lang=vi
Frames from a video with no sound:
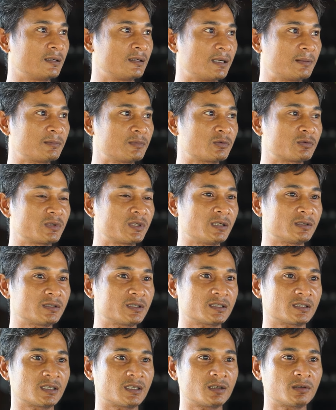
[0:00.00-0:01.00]
50 triệu
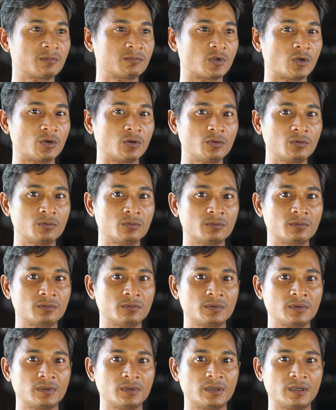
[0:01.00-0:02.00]
xài sở không đủ
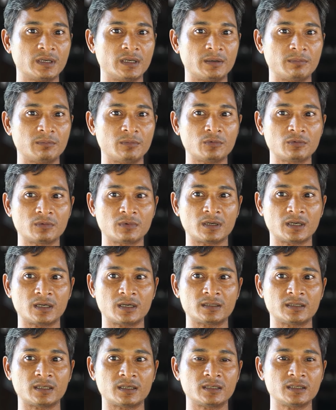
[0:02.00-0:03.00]
em muốn
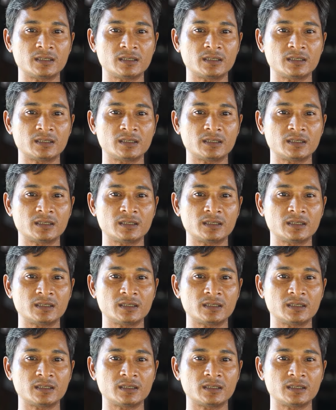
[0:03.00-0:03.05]
ờ, nhà